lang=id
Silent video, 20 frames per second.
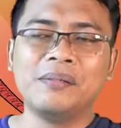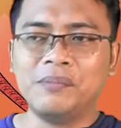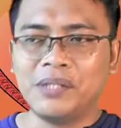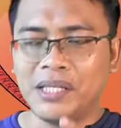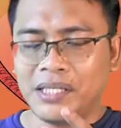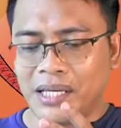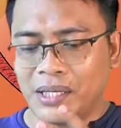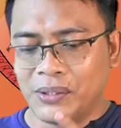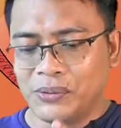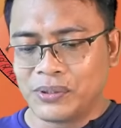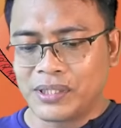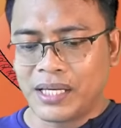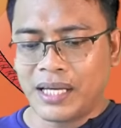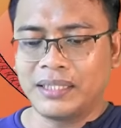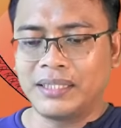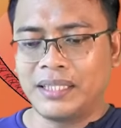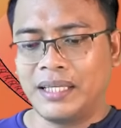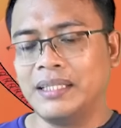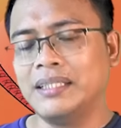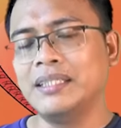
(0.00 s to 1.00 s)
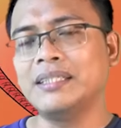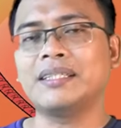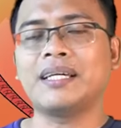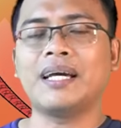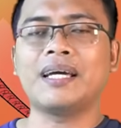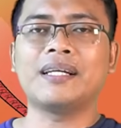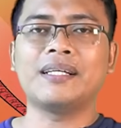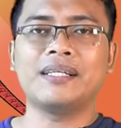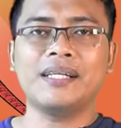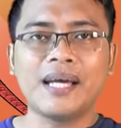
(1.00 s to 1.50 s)
biaya UKT ini
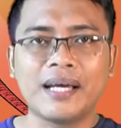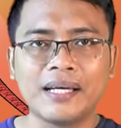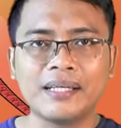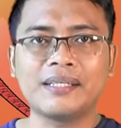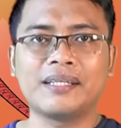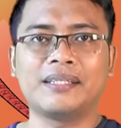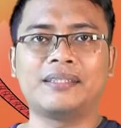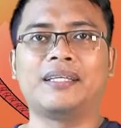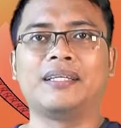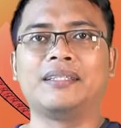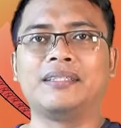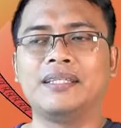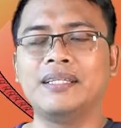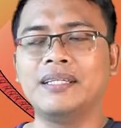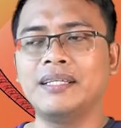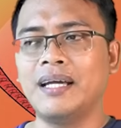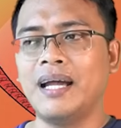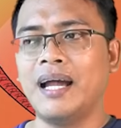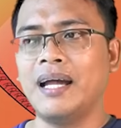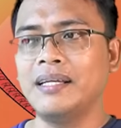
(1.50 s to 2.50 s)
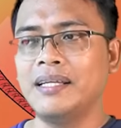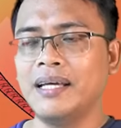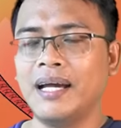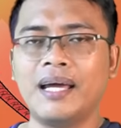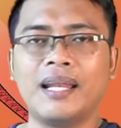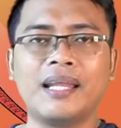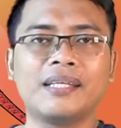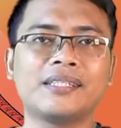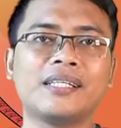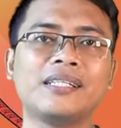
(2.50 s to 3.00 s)
karena katanya
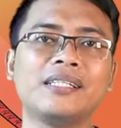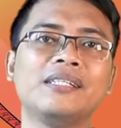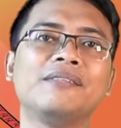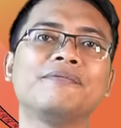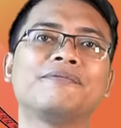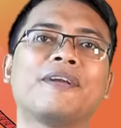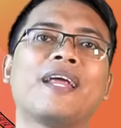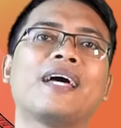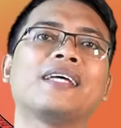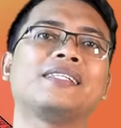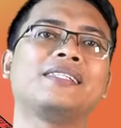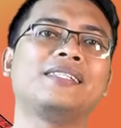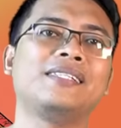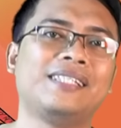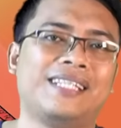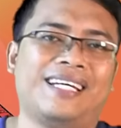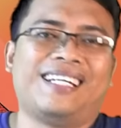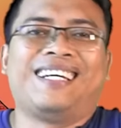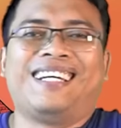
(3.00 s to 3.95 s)
ada alasan inflasi.